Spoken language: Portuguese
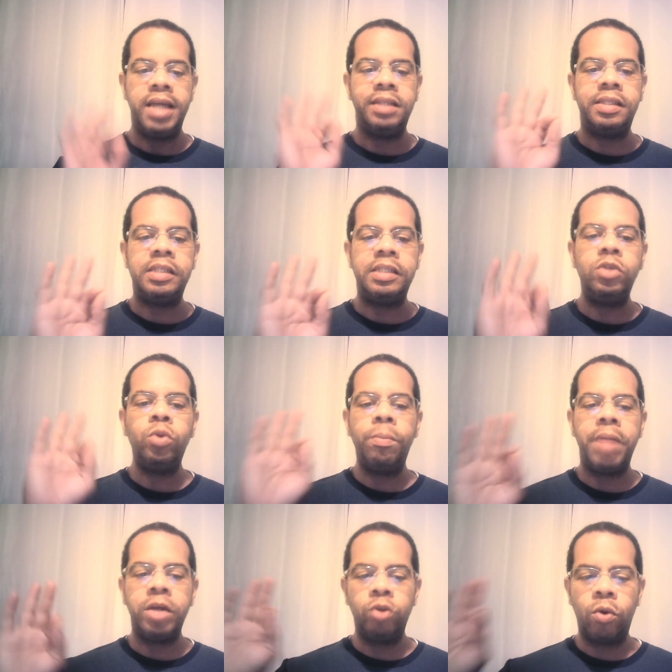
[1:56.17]
ensino
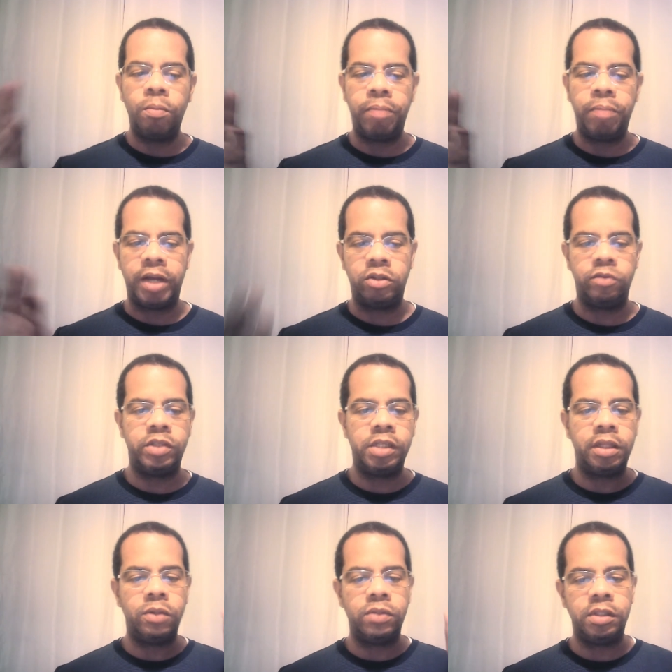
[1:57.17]
médio completo e
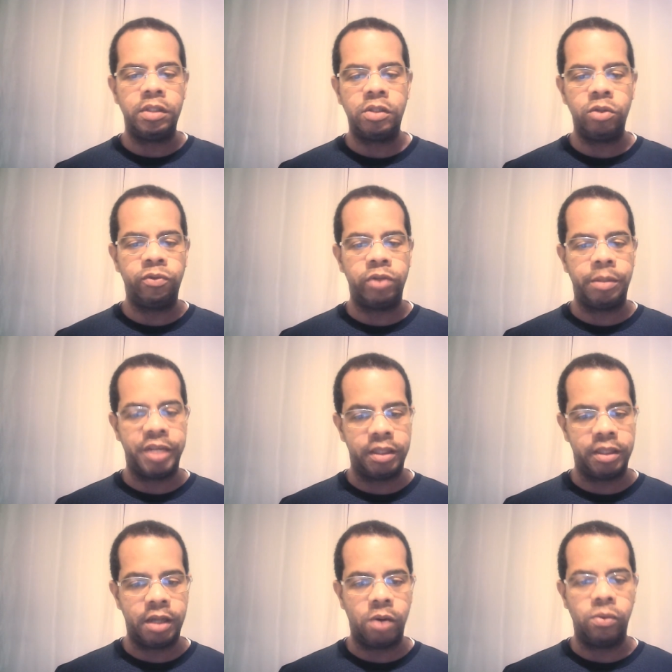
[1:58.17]
você tem ensino
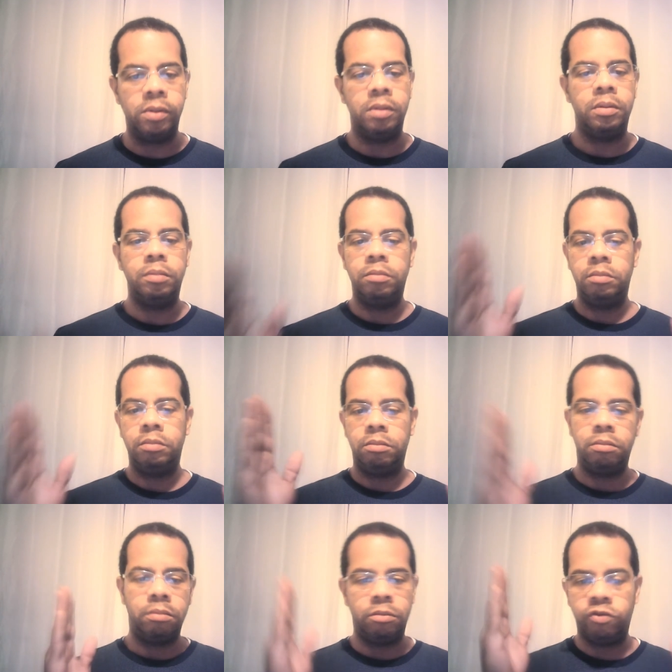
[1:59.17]
fundamental,
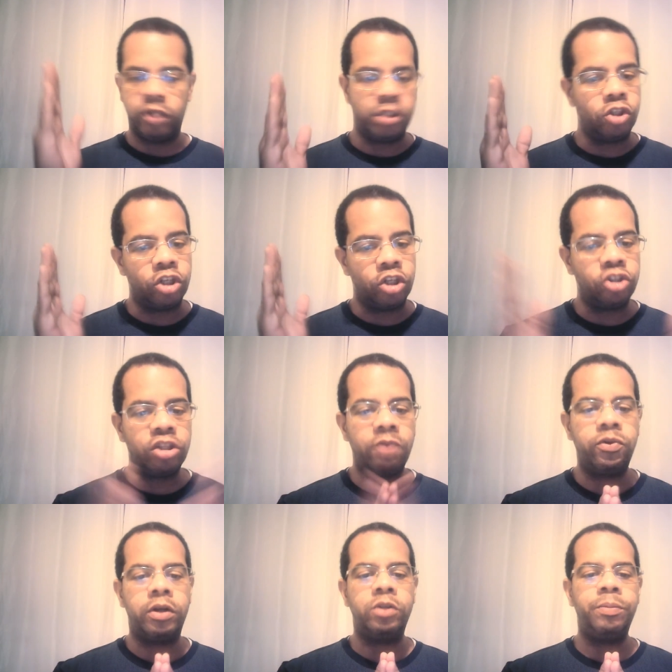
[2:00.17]
você já está
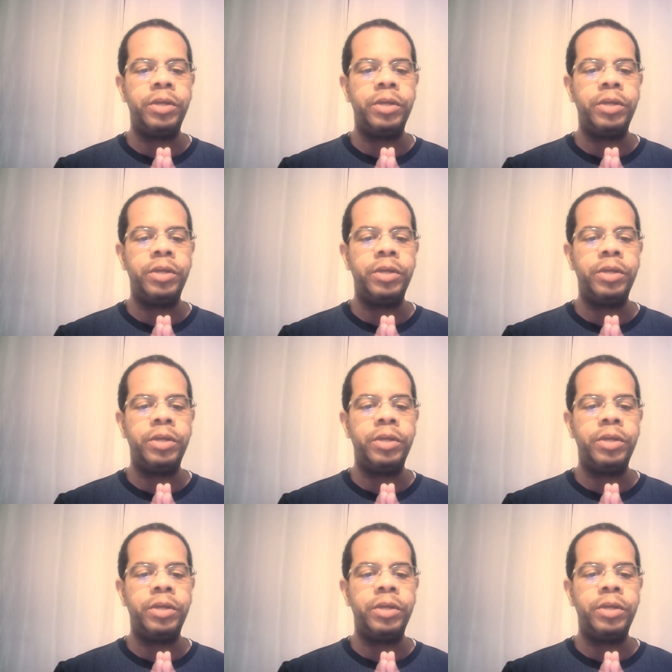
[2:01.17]
fora do